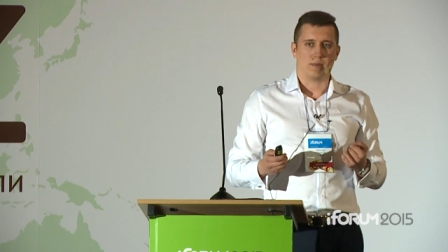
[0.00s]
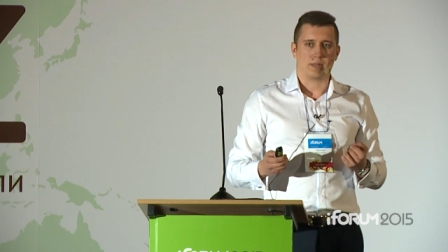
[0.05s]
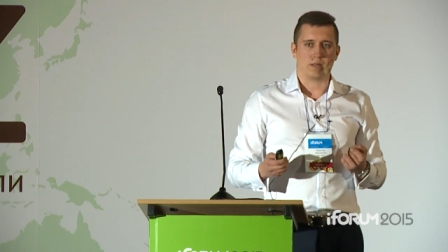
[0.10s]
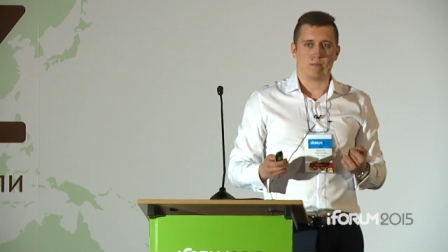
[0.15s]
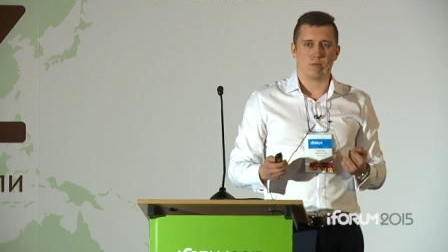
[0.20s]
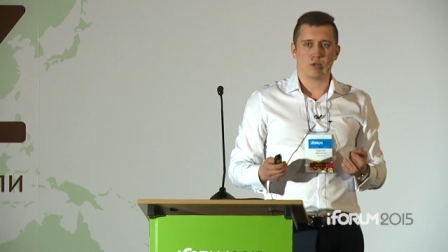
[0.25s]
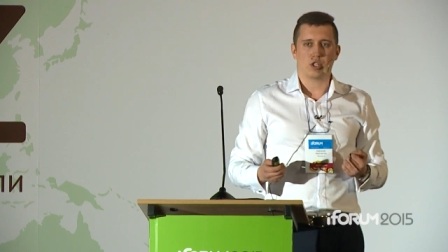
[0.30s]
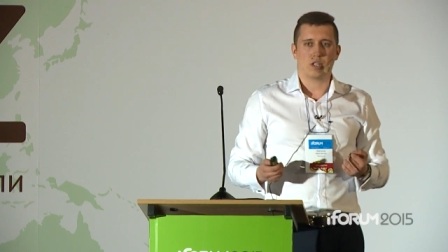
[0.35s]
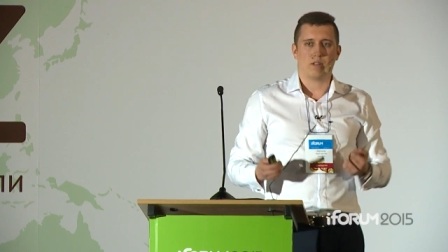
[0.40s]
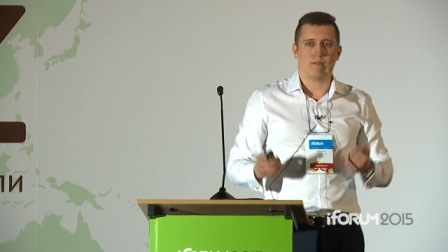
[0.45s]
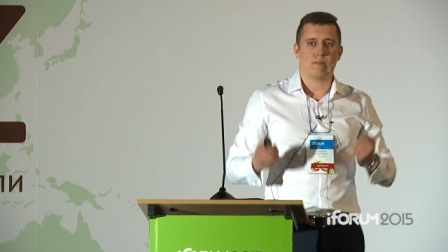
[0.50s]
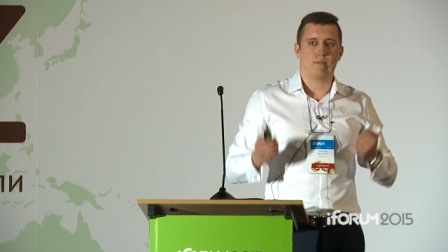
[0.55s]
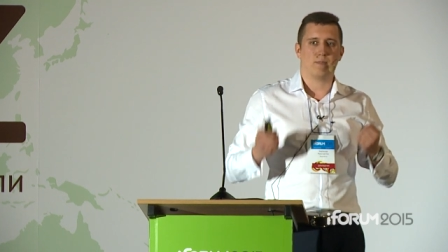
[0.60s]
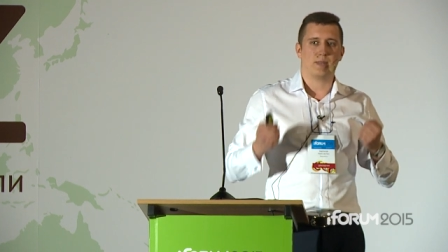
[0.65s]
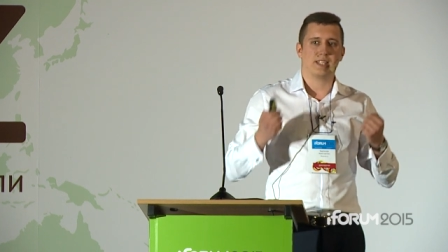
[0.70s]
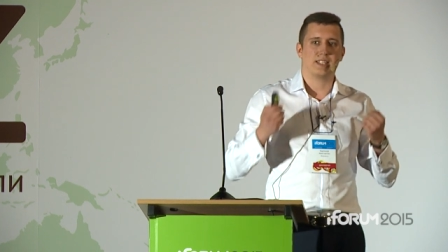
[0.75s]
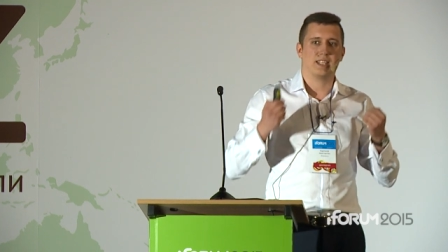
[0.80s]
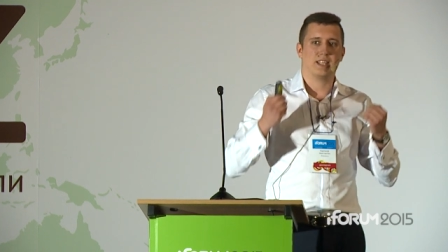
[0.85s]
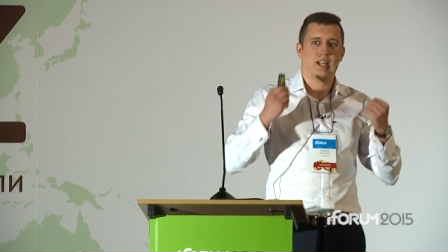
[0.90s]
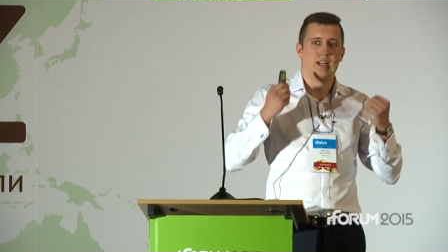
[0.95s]
Потому что
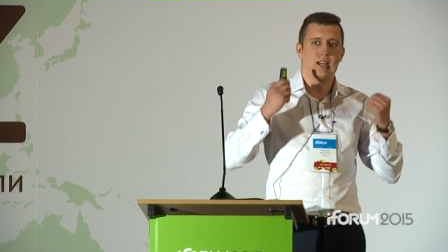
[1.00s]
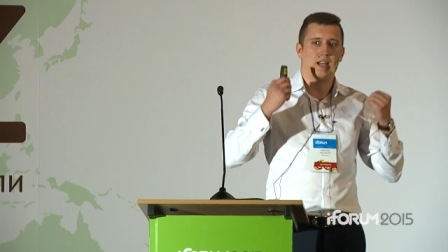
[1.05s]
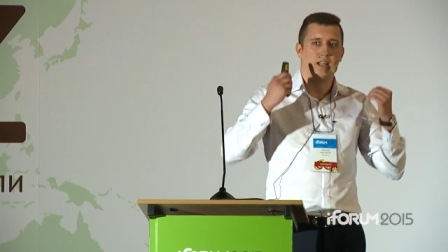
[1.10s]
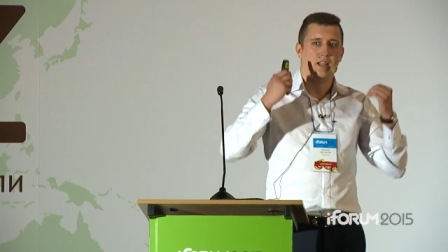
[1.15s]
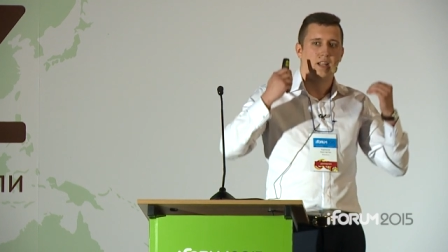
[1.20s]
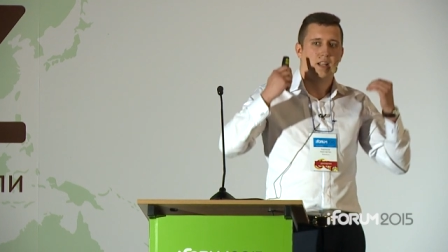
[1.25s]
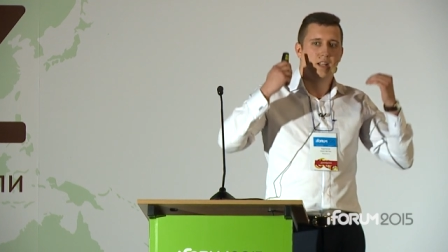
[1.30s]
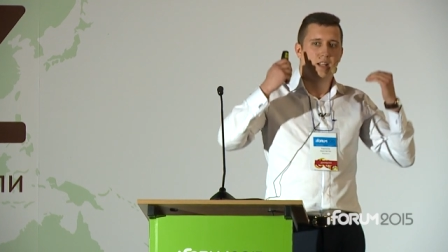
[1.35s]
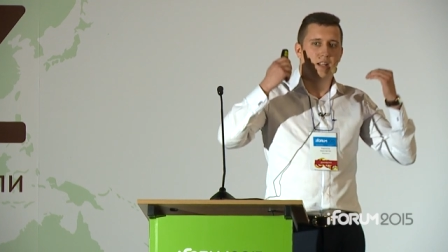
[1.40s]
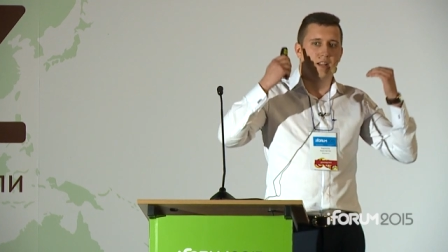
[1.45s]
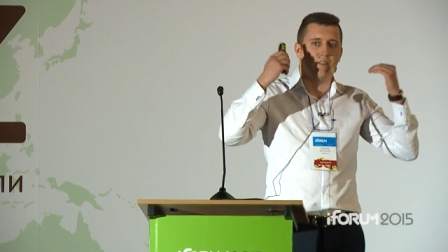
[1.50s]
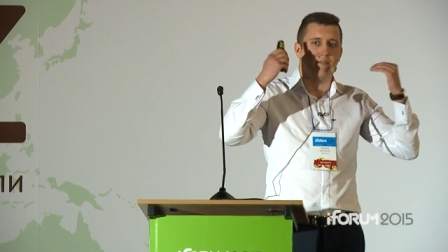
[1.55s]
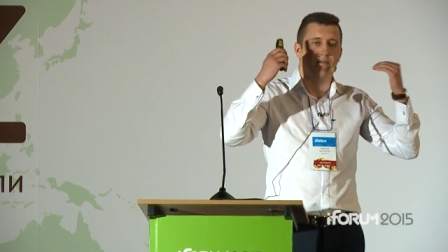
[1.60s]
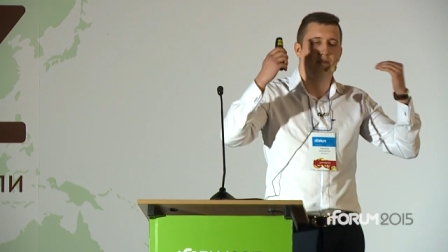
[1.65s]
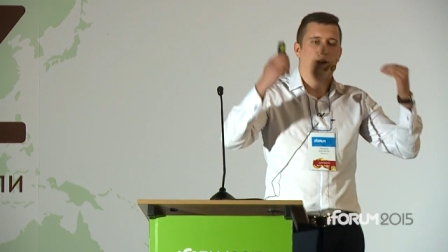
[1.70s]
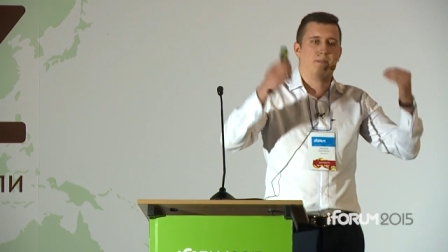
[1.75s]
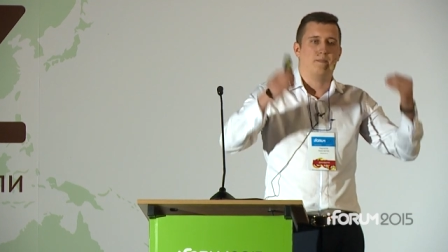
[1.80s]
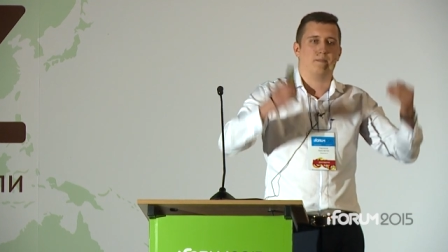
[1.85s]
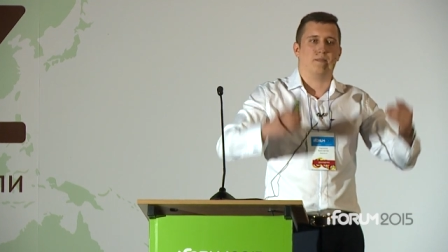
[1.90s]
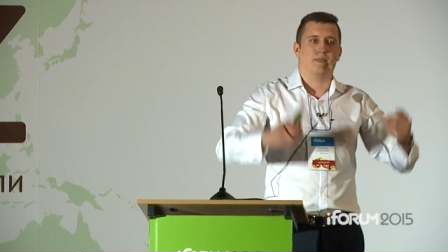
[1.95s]
веб-мастера
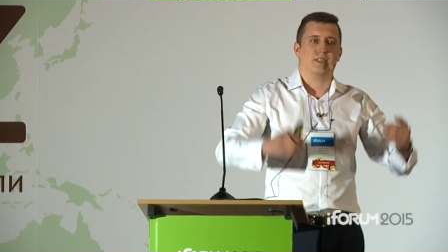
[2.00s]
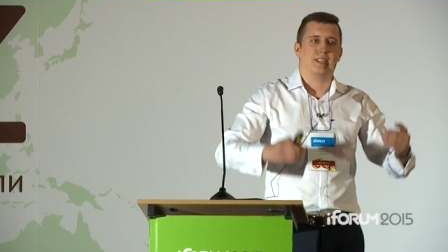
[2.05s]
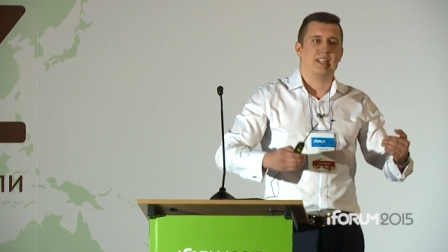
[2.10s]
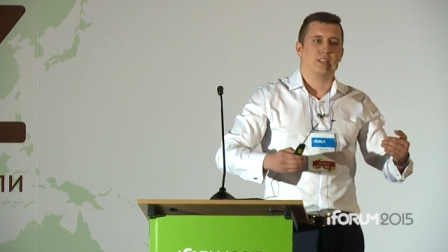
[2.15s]
вам